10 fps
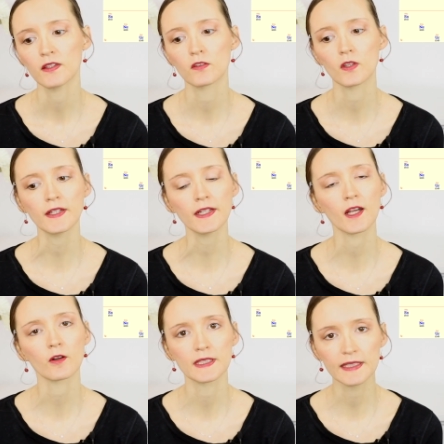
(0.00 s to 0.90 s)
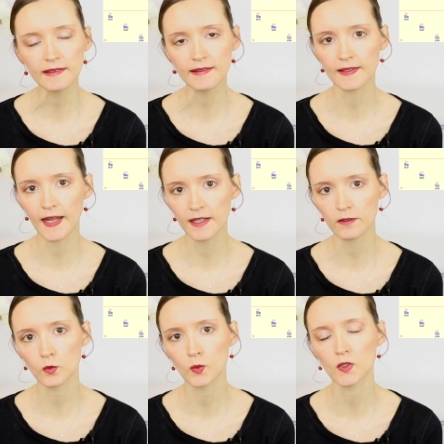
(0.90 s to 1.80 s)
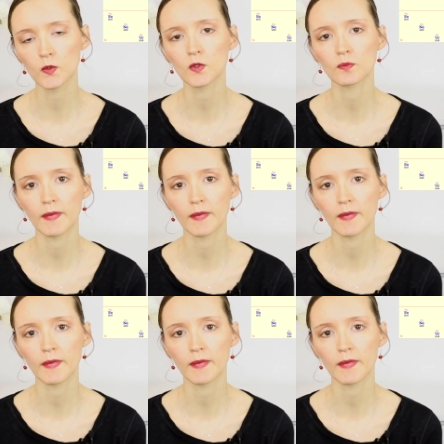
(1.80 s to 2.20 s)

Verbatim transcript: sondern auch Dienstleistungen und